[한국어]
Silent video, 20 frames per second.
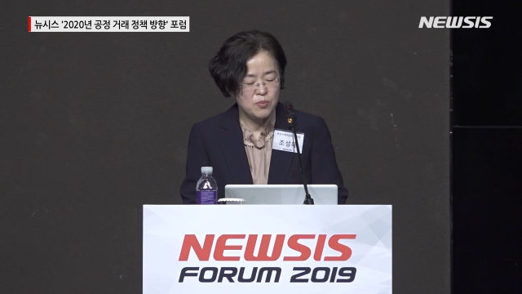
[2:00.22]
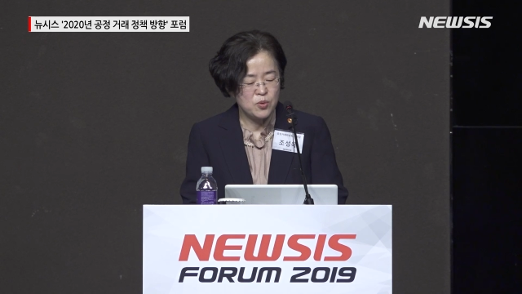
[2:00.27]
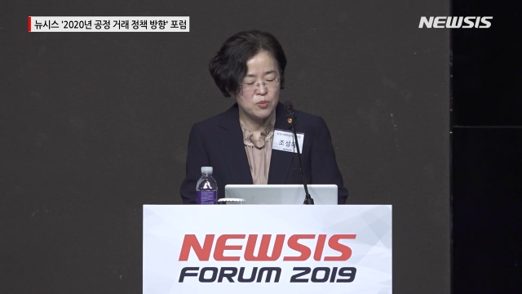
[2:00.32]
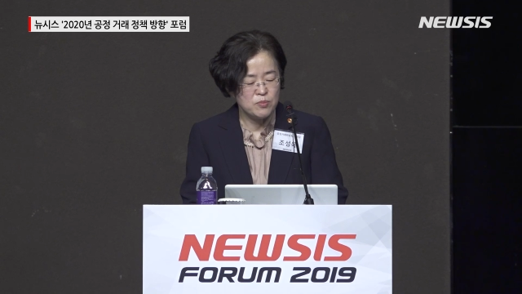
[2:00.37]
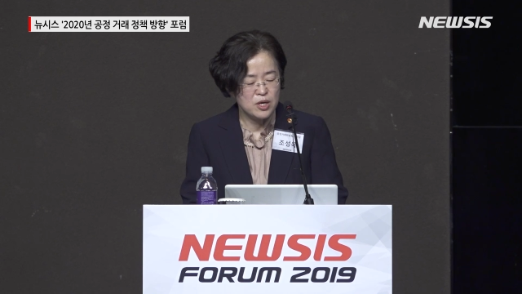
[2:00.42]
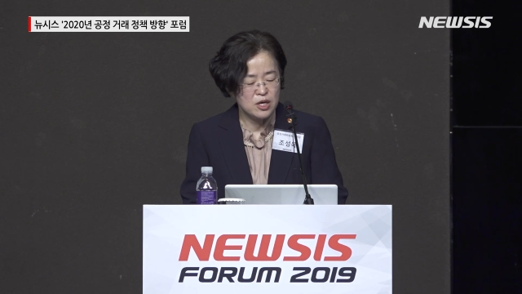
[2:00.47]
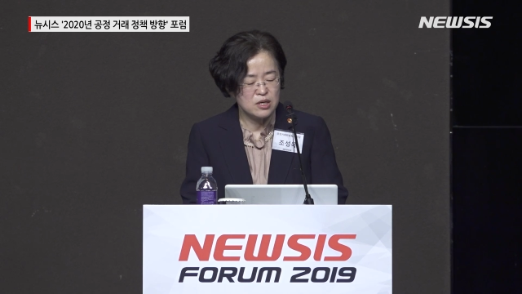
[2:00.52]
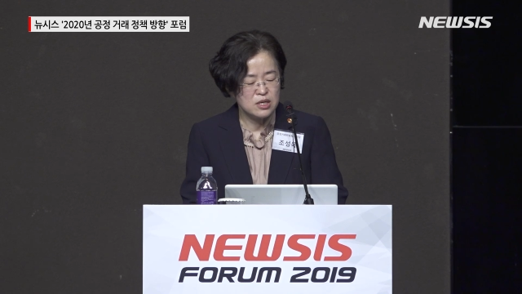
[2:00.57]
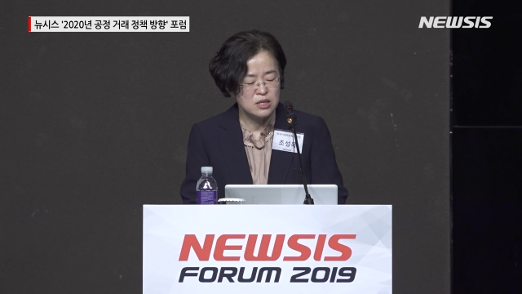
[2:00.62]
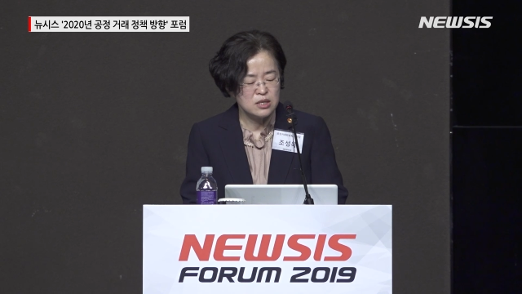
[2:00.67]

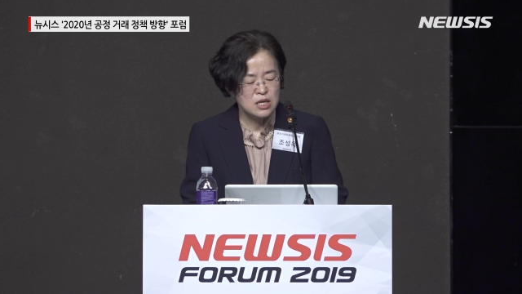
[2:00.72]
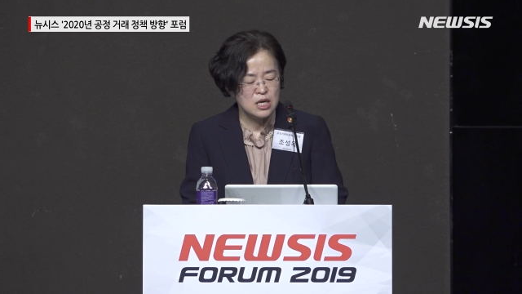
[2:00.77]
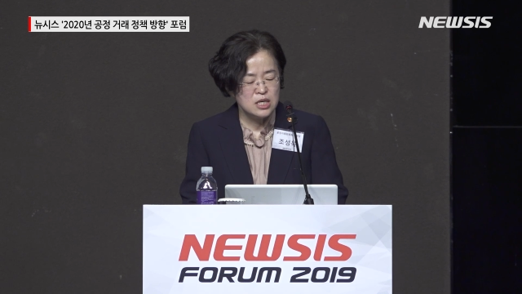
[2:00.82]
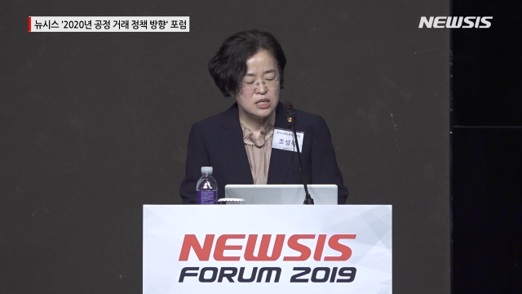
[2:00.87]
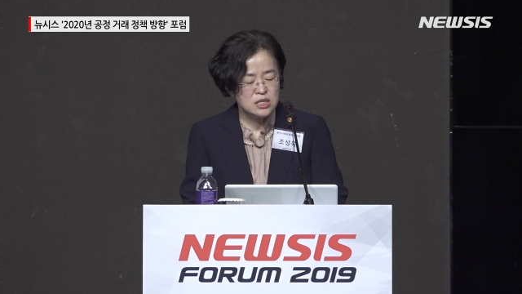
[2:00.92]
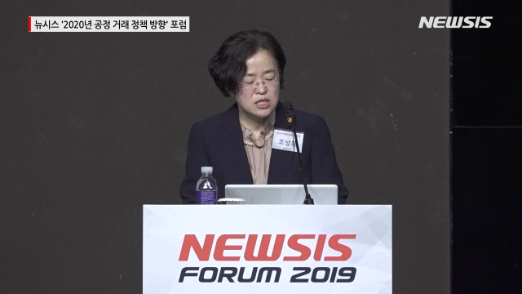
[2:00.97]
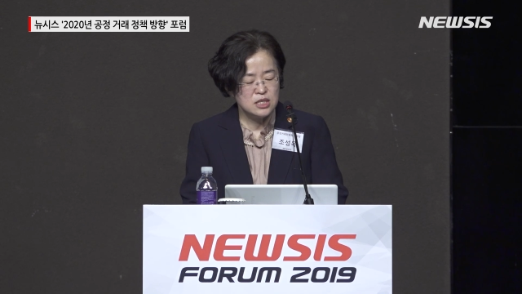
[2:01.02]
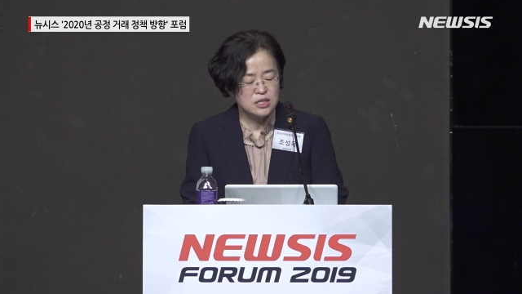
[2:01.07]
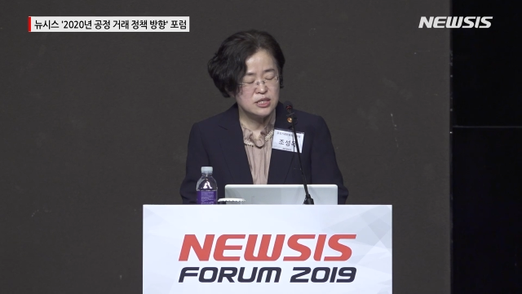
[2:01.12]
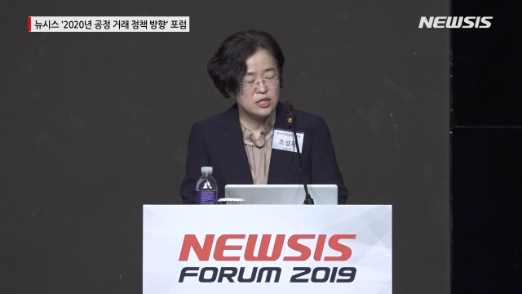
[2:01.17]
보면은
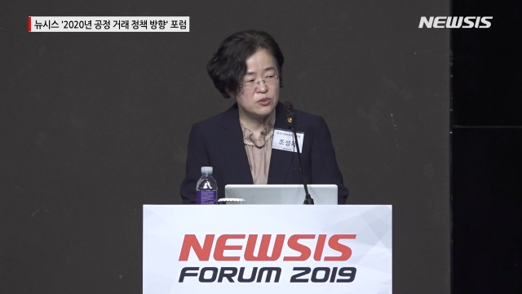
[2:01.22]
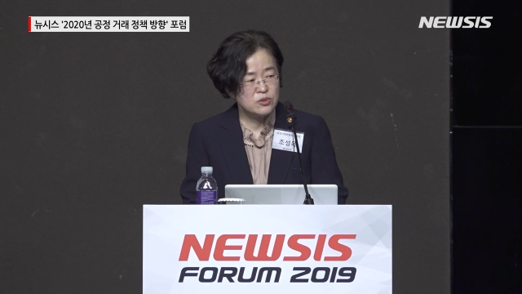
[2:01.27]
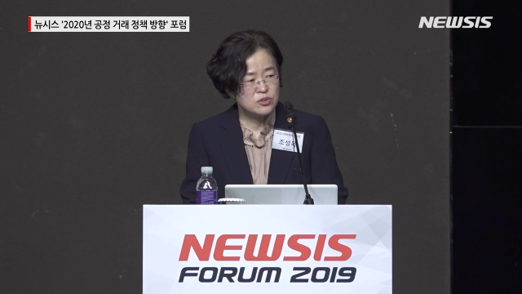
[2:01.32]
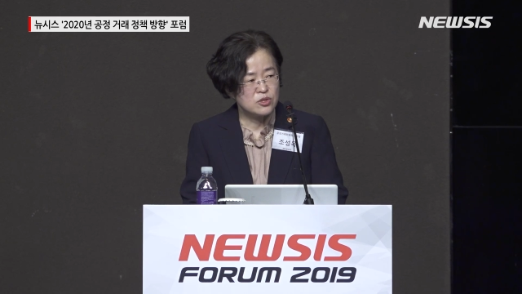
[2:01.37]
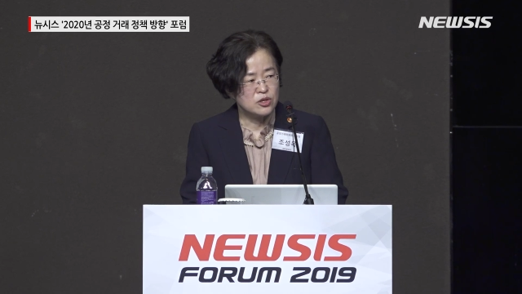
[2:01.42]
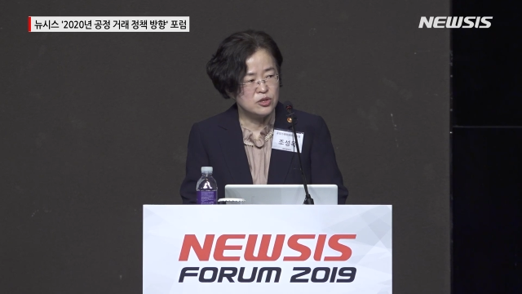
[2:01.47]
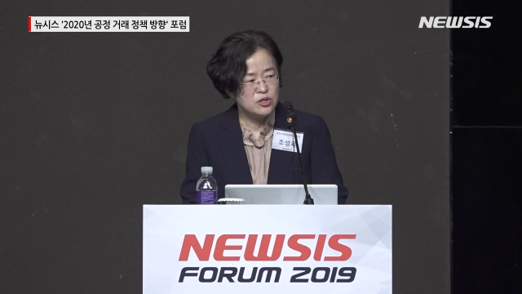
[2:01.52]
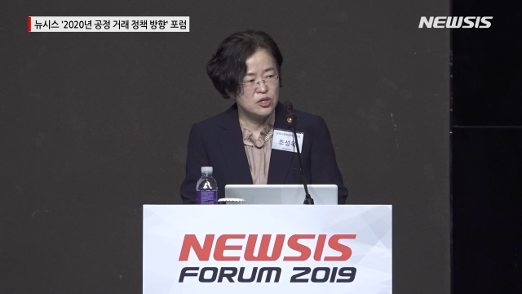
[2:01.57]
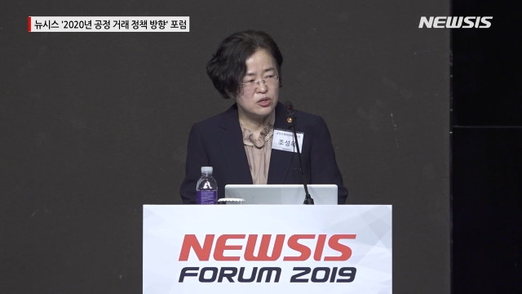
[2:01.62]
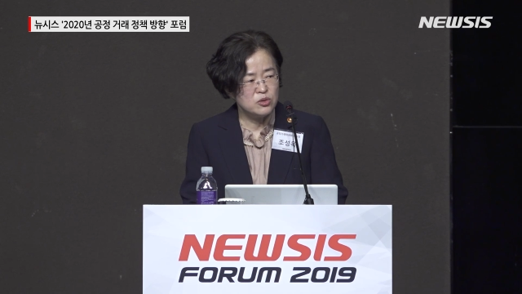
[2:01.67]
실제로
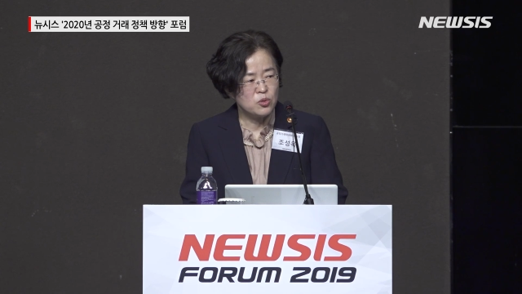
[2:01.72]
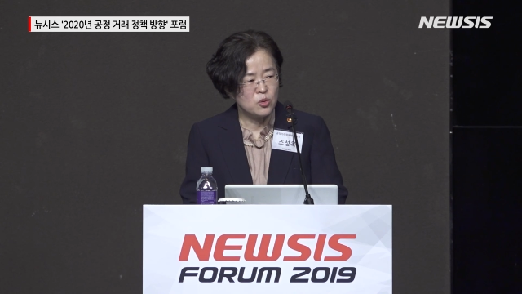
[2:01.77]
전년